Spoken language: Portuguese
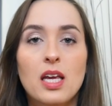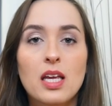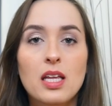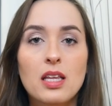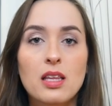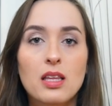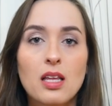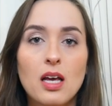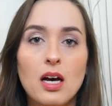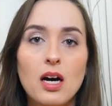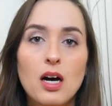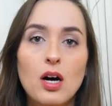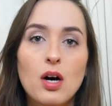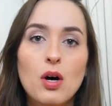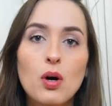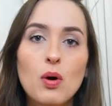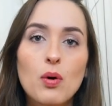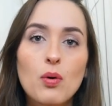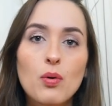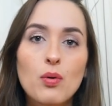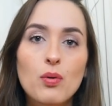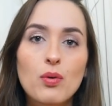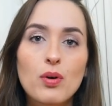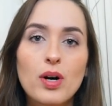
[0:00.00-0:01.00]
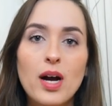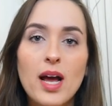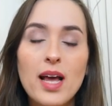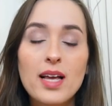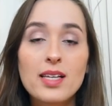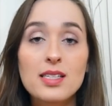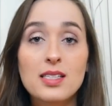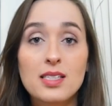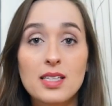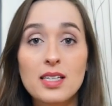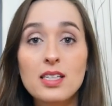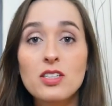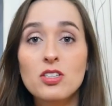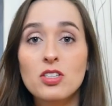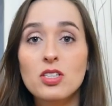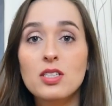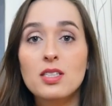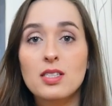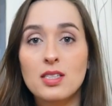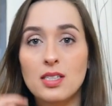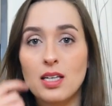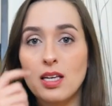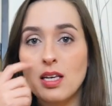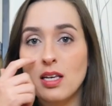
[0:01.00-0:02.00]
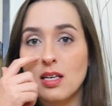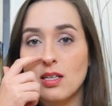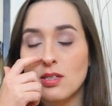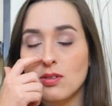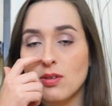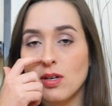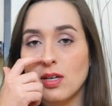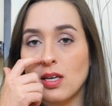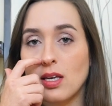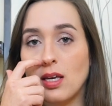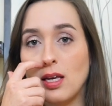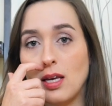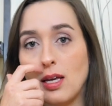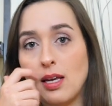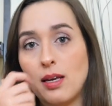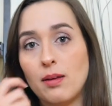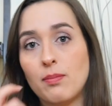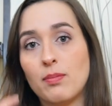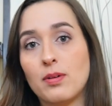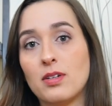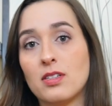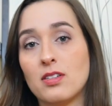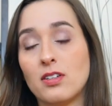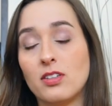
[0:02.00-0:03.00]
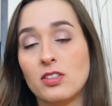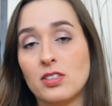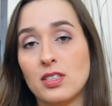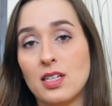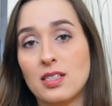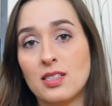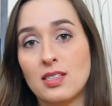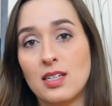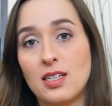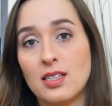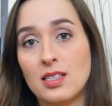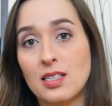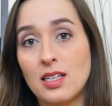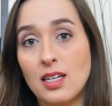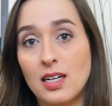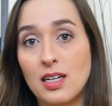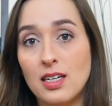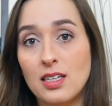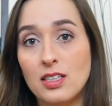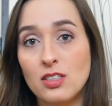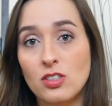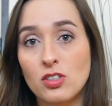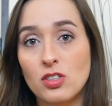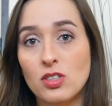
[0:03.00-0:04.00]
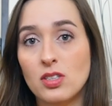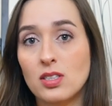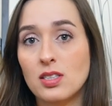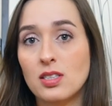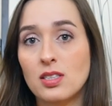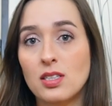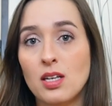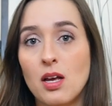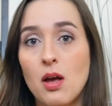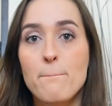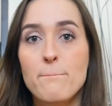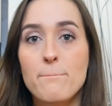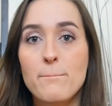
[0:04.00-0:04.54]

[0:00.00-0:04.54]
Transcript: Então, existe sim isso aqui, principalmente nas cidades grandes,